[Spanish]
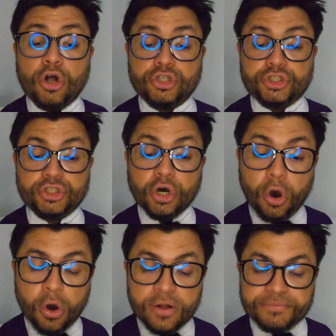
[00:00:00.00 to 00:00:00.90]

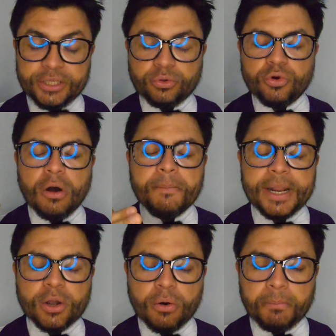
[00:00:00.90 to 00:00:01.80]
Yo di tu
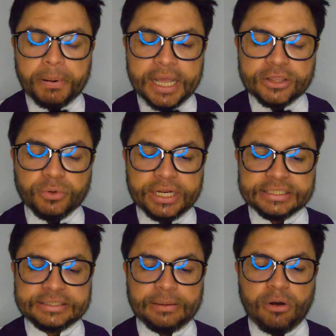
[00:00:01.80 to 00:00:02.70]
nombre completo en
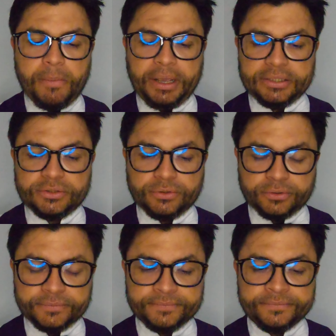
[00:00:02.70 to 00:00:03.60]
este
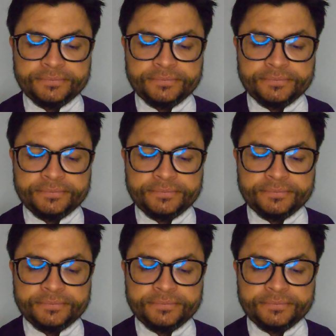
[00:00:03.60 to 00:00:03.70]
momento.